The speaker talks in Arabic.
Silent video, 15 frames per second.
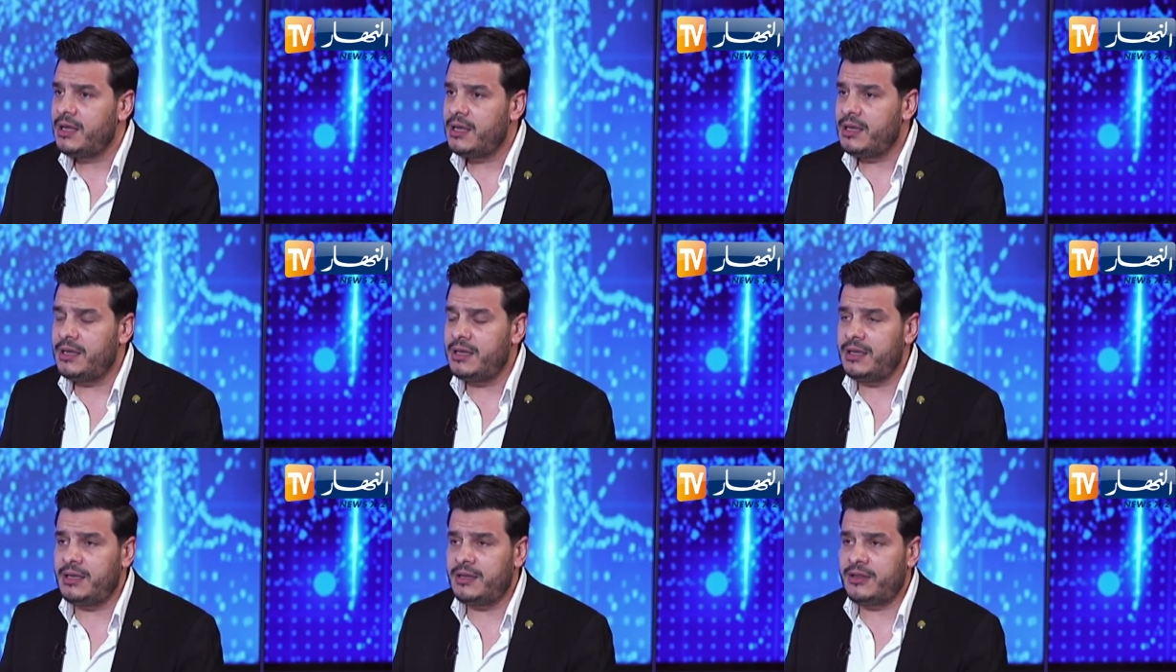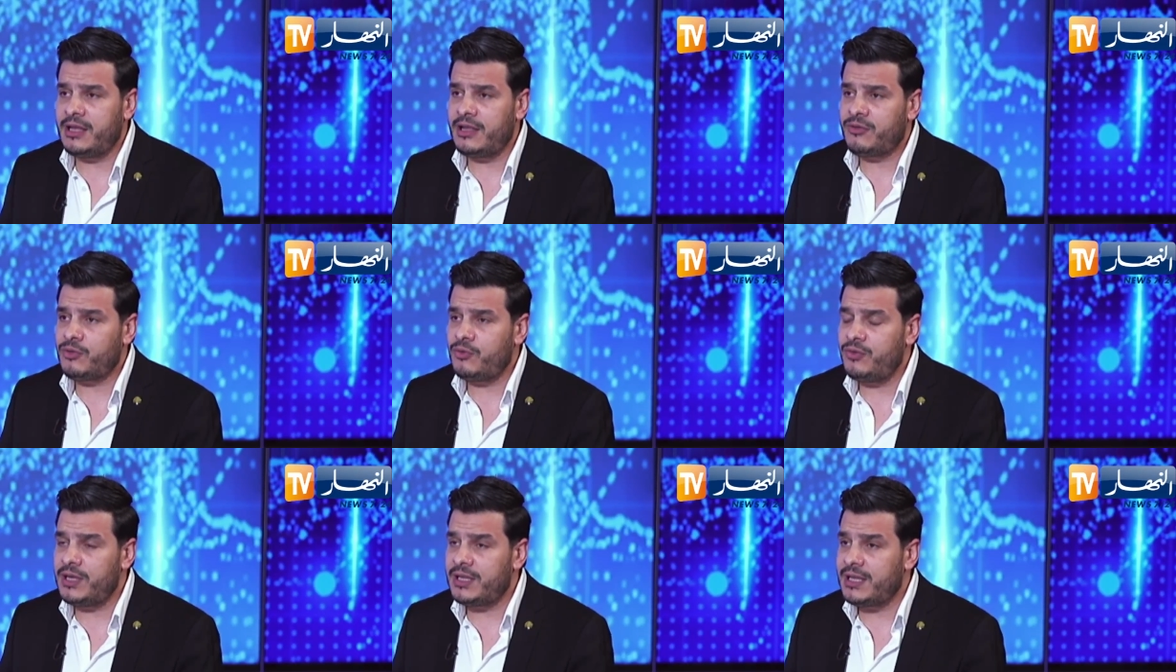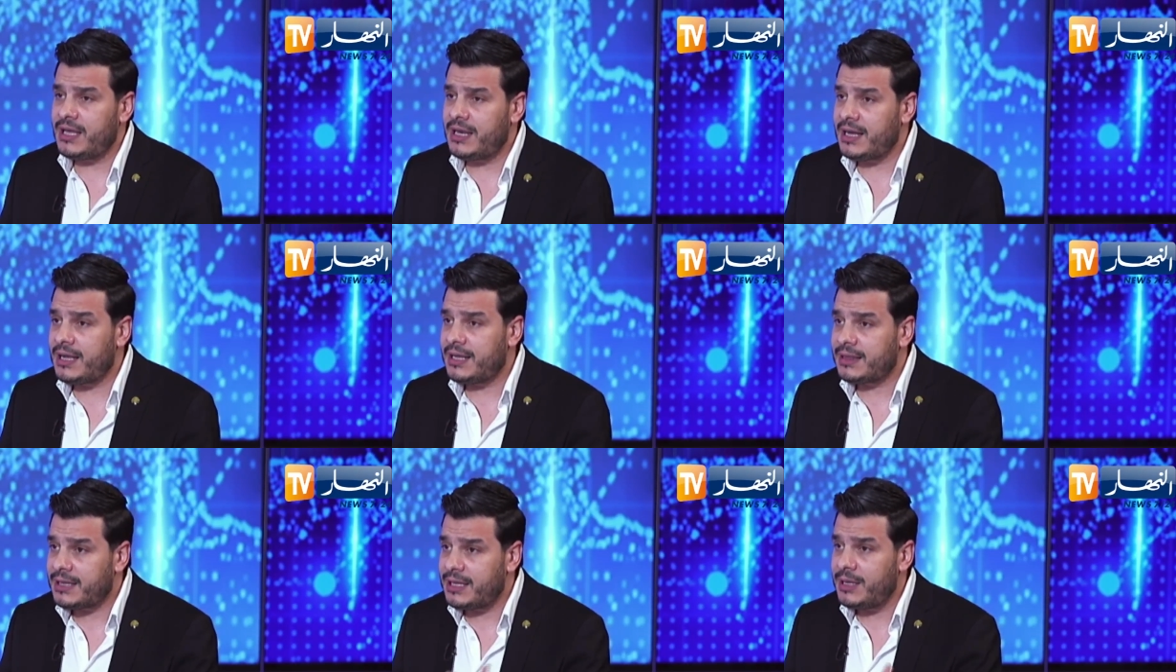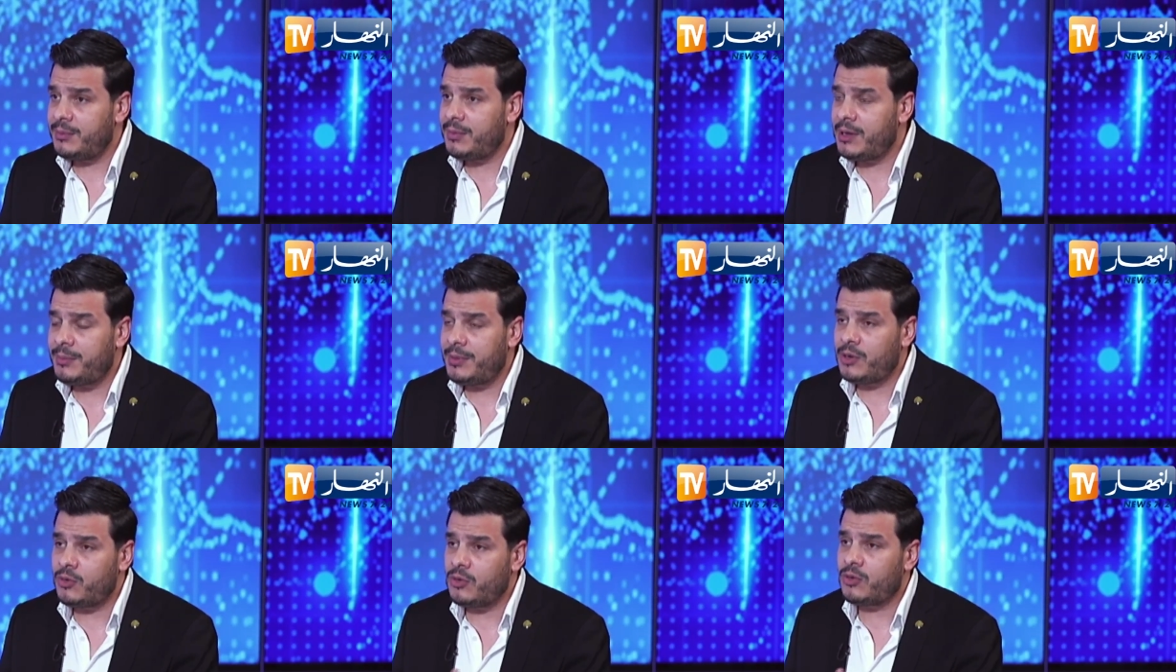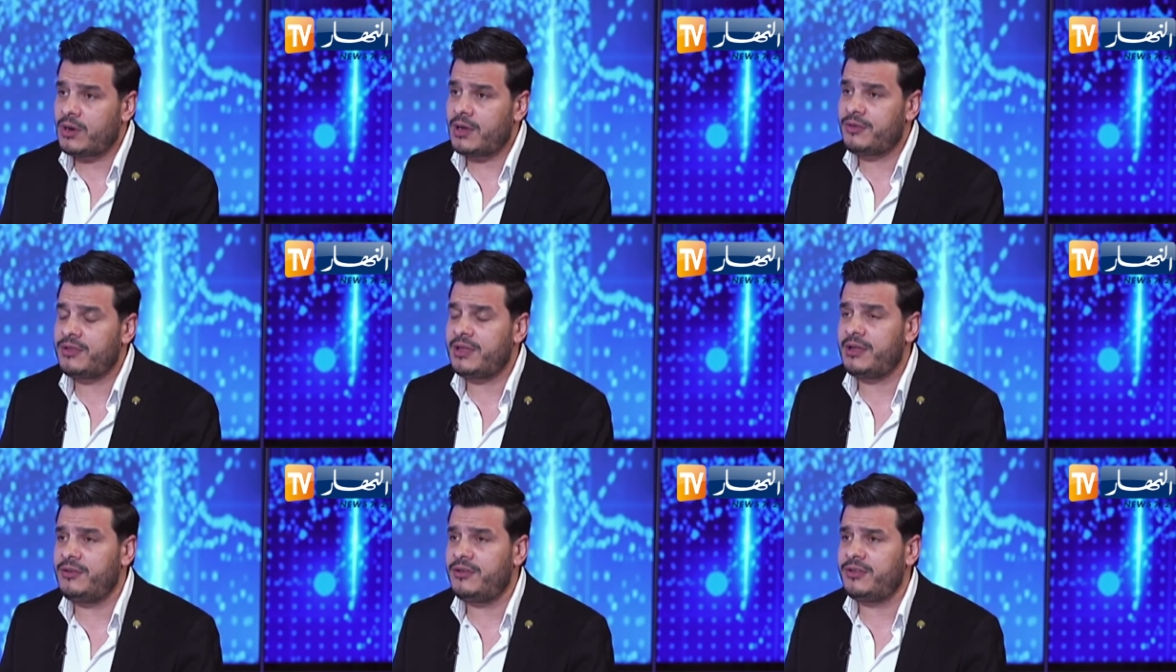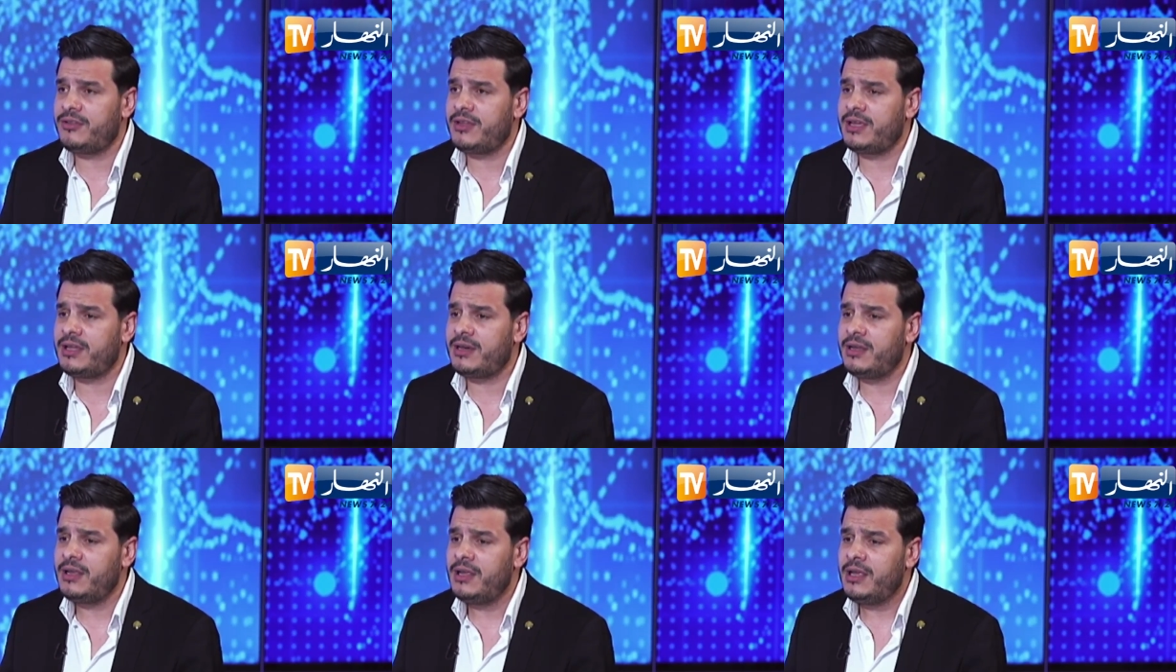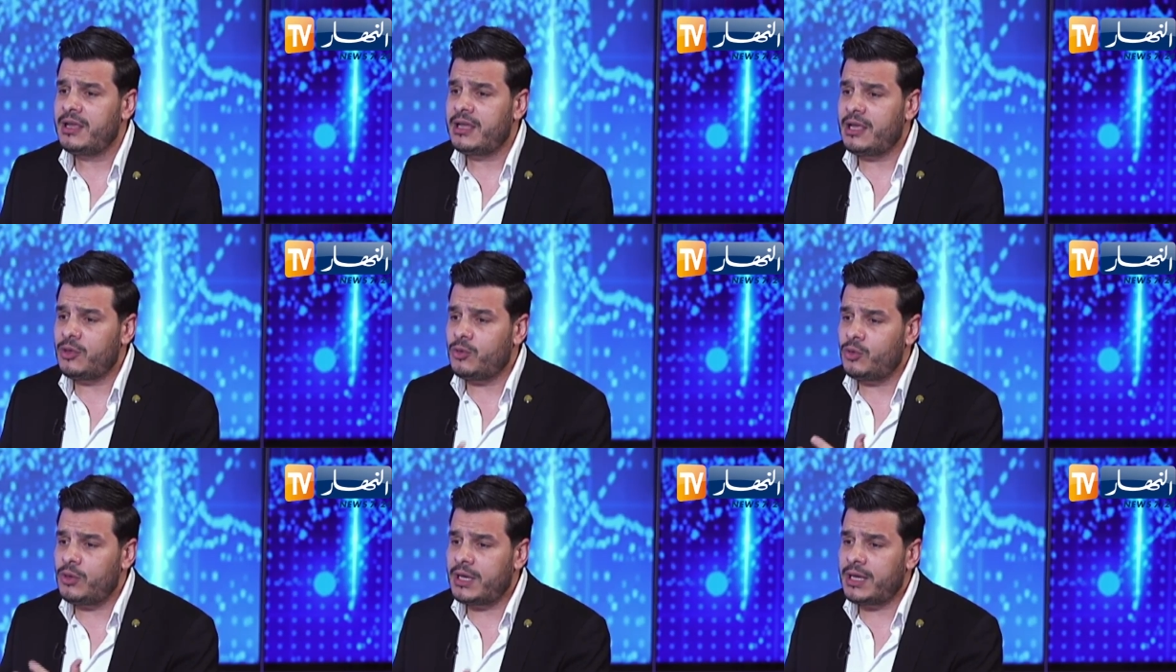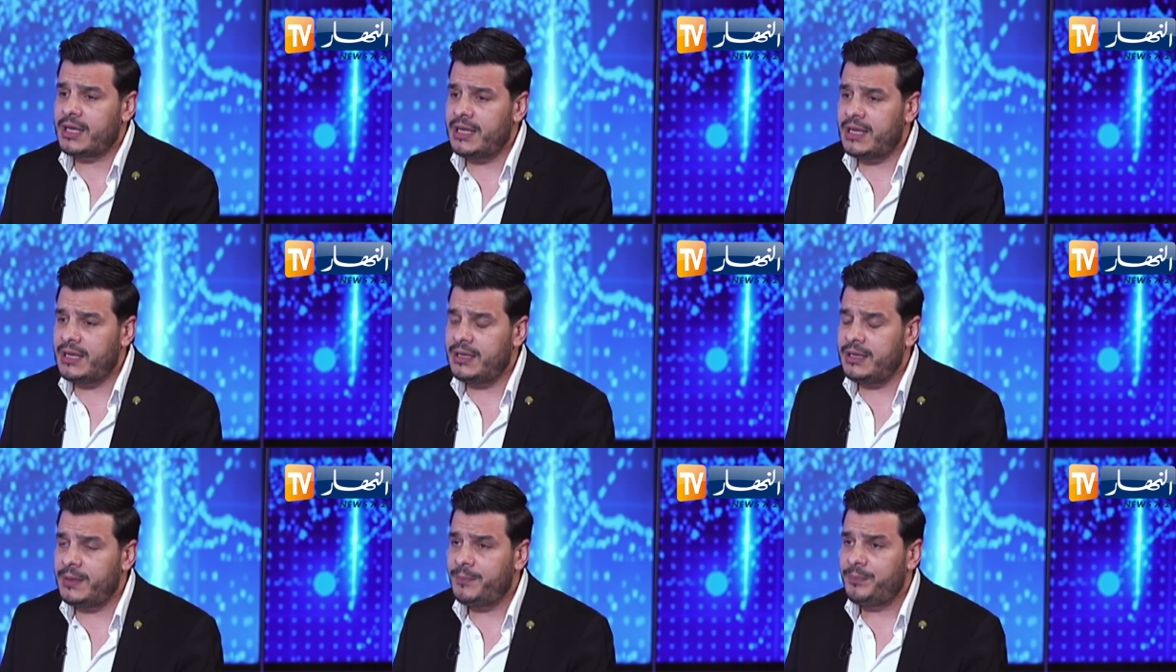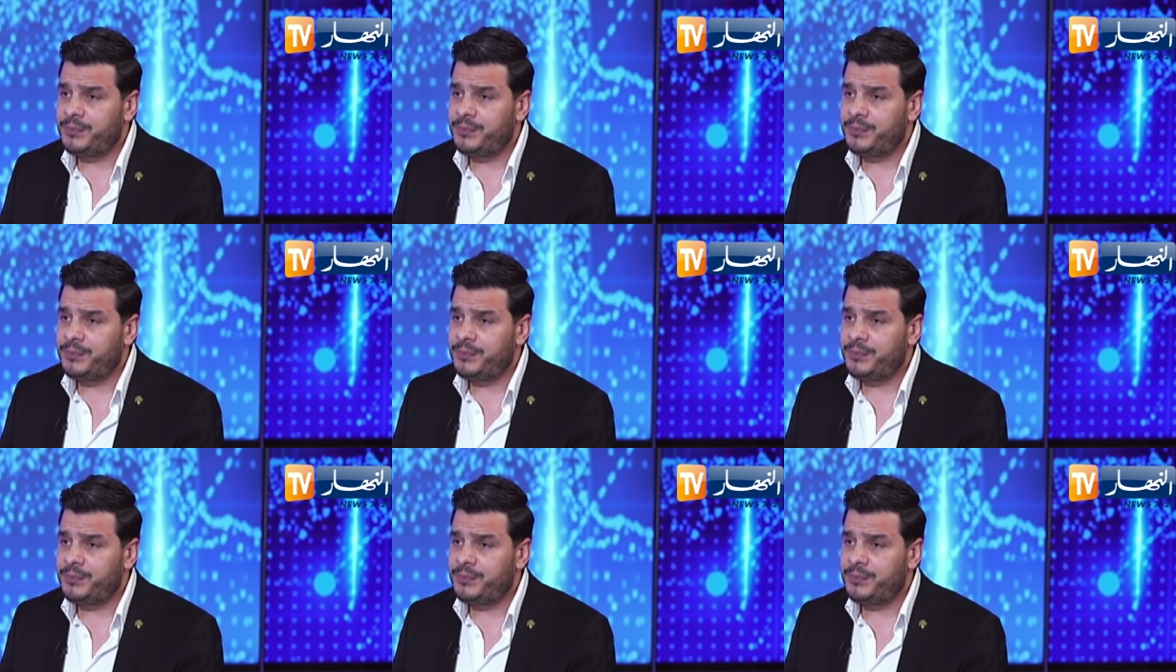للاتحاد السوفيتي علاقات طيبة مع كل رؤساء الجزائر كانت هناك يعني